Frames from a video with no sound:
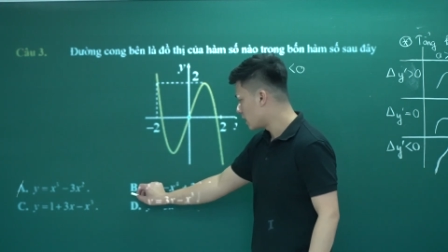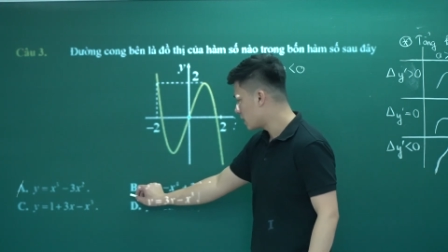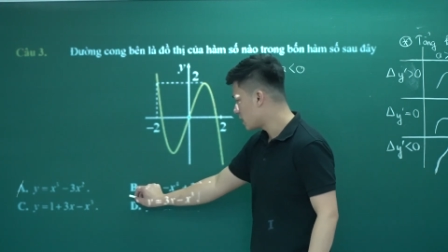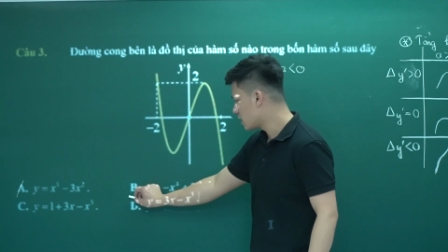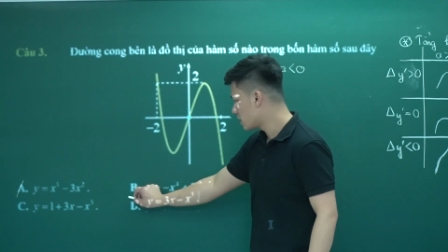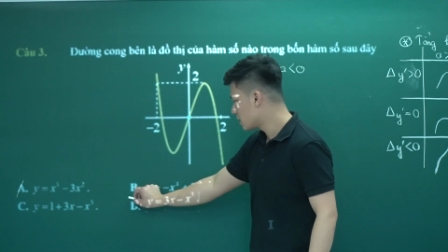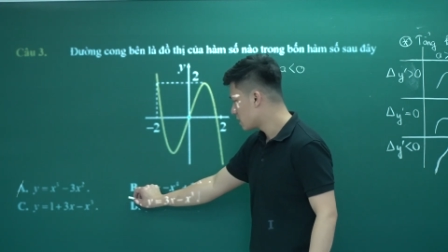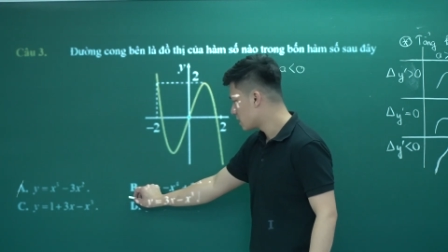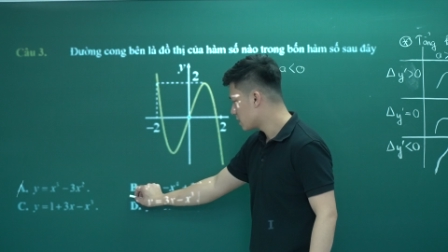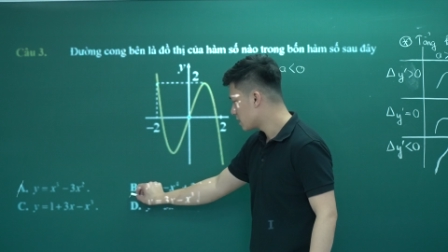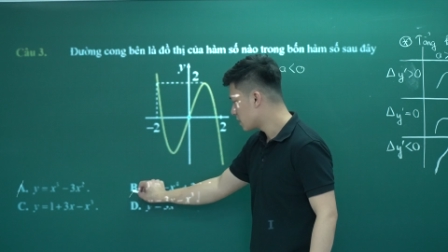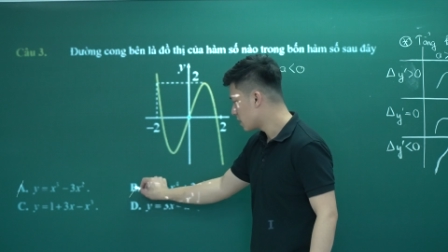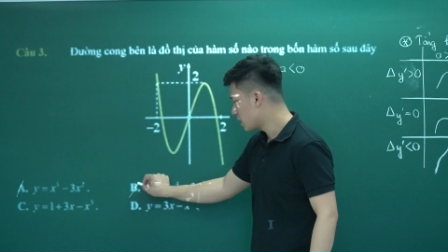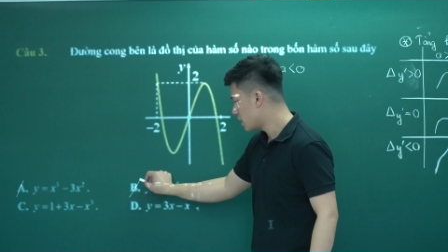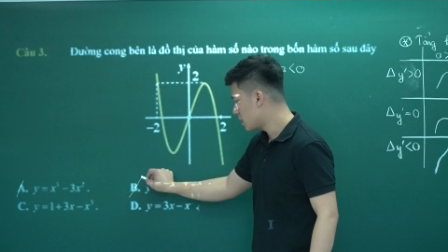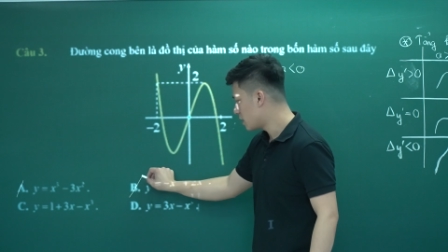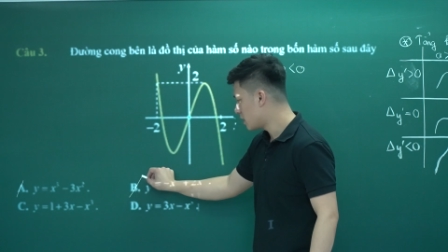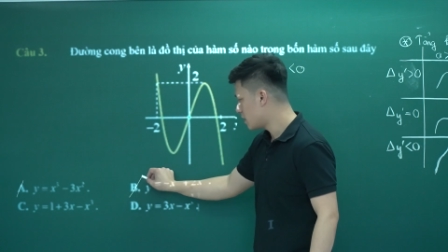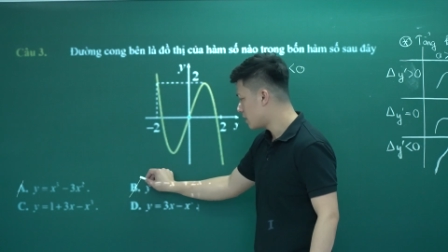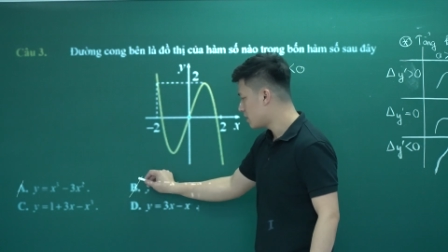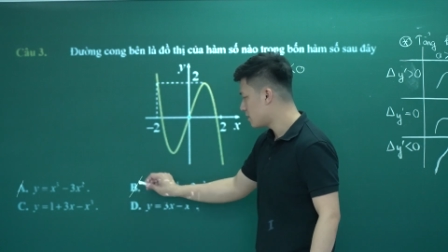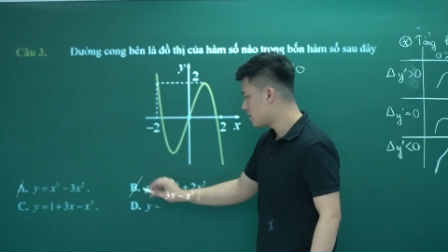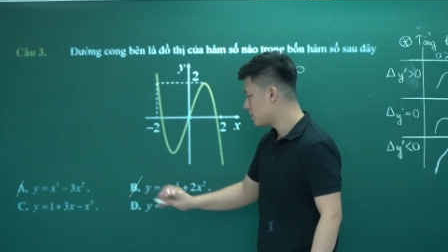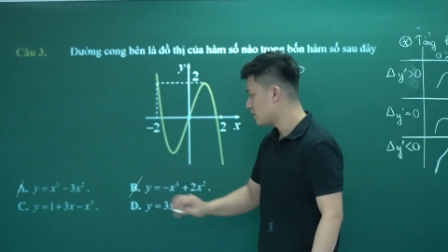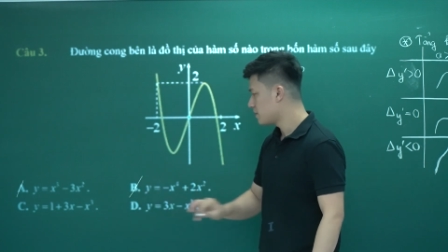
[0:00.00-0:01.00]
này
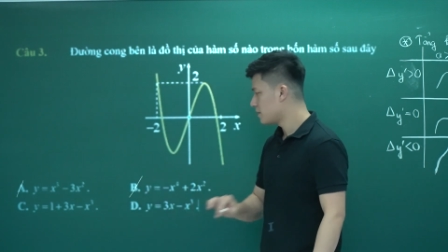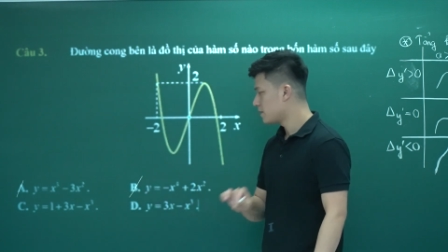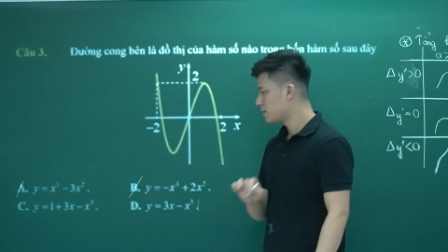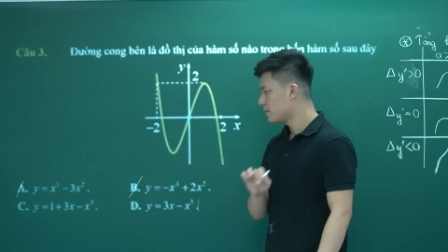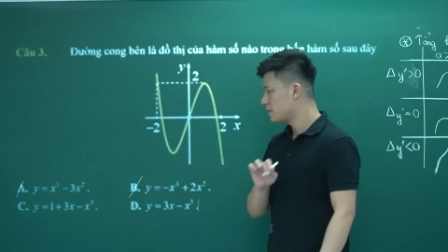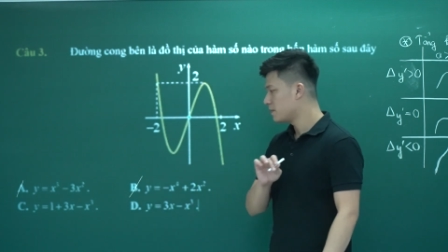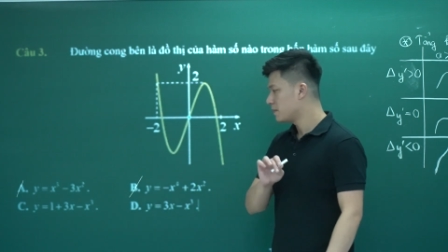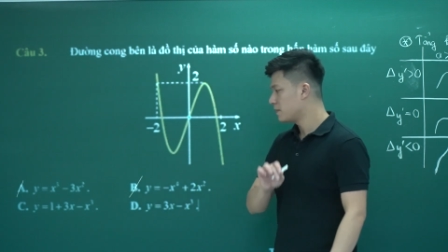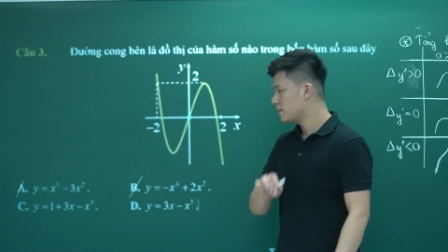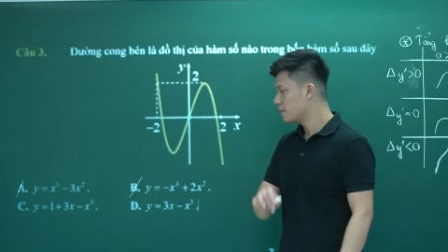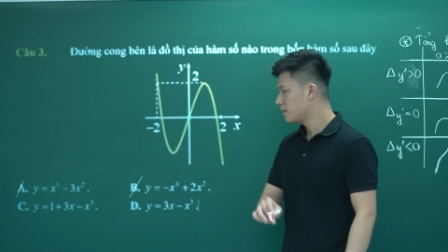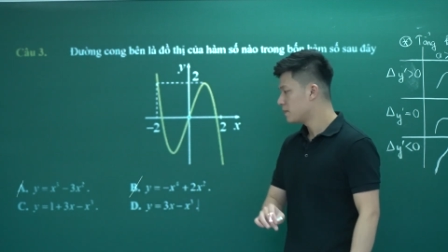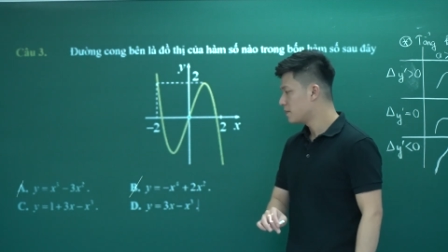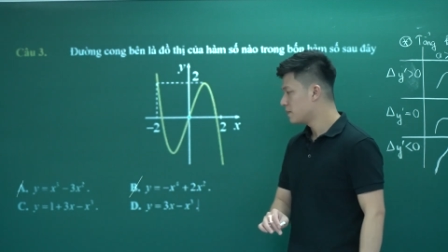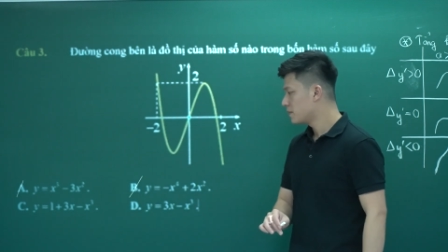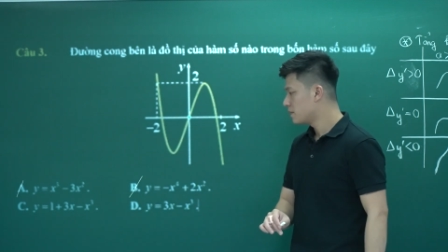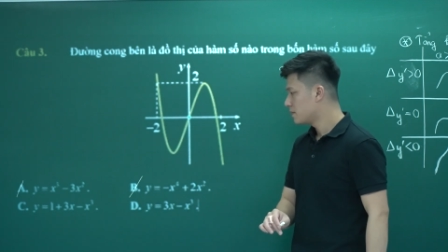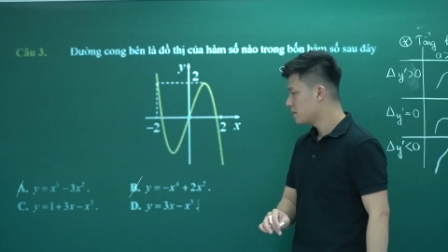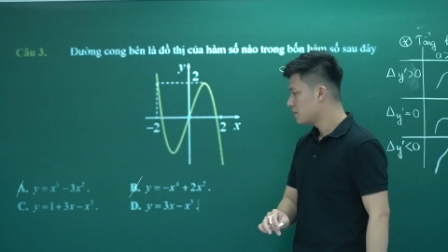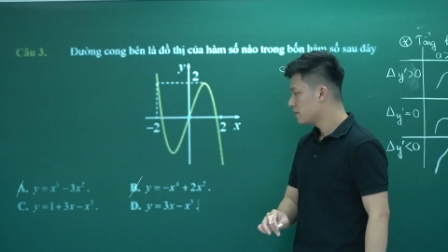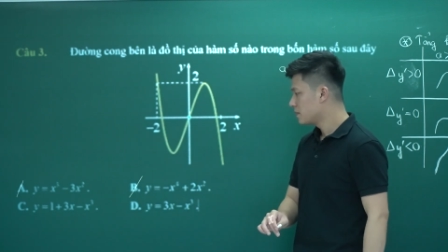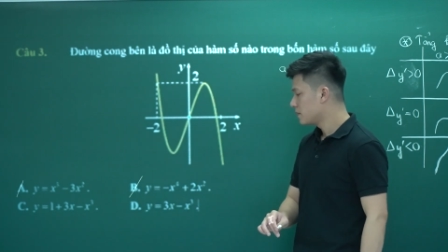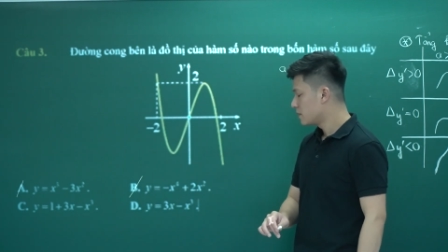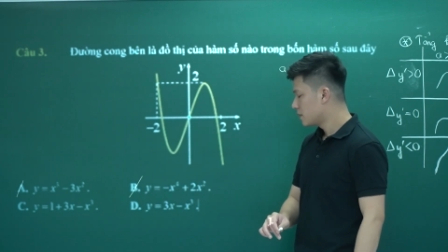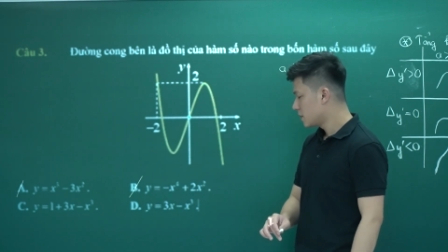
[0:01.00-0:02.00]
đó
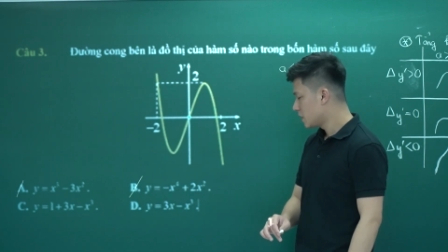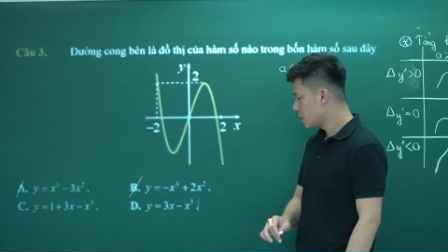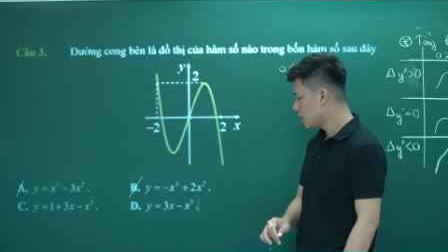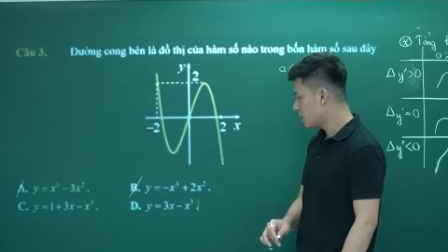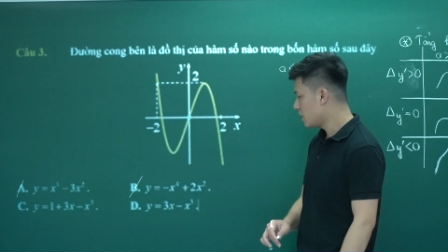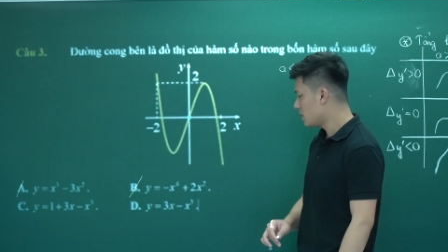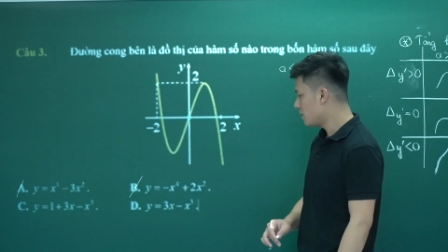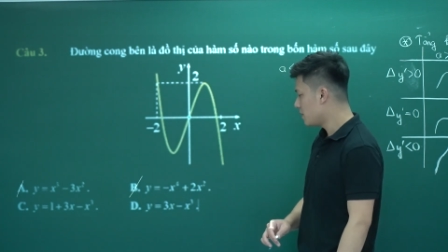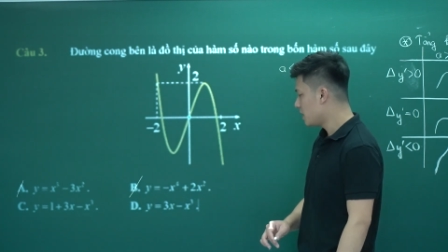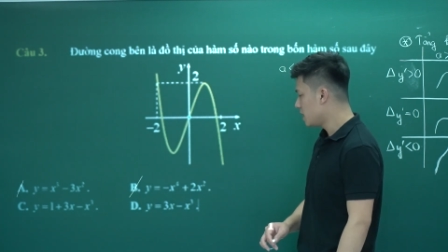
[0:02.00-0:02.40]
rồi